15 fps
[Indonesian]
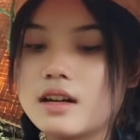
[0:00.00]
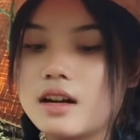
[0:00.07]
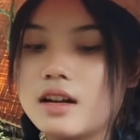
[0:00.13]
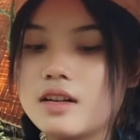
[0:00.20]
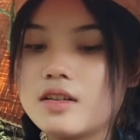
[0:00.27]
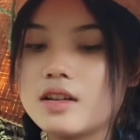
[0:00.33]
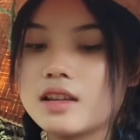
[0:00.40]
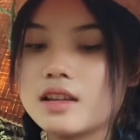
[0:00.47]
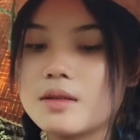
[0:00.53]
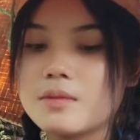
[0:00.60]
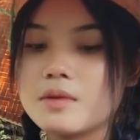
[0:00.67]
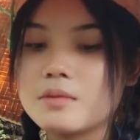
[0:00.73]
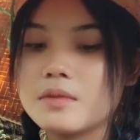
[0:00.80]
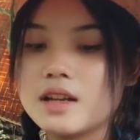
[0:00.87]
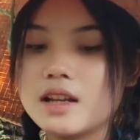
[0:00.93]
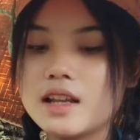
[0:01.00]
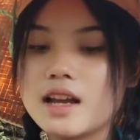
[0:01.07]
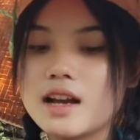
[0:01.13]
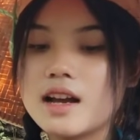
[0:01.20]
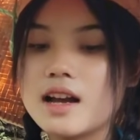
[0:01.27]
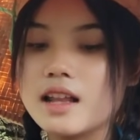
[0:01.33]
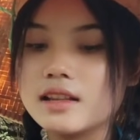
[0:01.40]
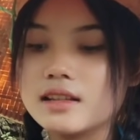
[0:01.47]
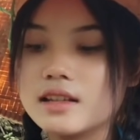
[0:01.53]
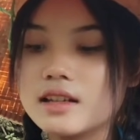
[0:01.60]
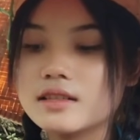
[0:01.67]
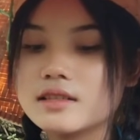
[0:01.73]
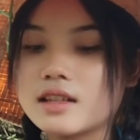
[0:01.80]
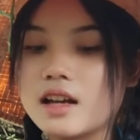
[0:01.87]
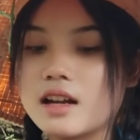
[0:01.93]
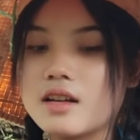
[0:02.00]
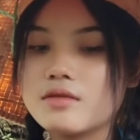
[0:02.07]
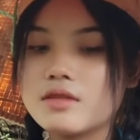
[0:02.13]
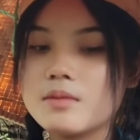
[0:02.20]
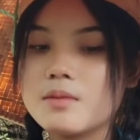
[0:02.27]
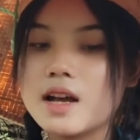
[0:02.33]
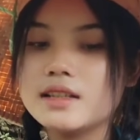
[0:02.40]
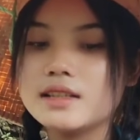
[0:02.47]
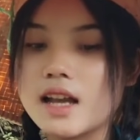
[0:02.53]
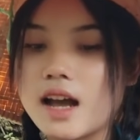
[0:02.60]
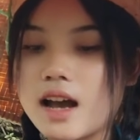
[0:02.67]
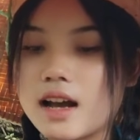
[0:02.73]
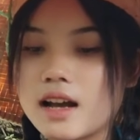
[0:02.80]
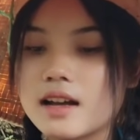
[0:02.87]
kalau kita memilih yang ganteng sekarang udah banyak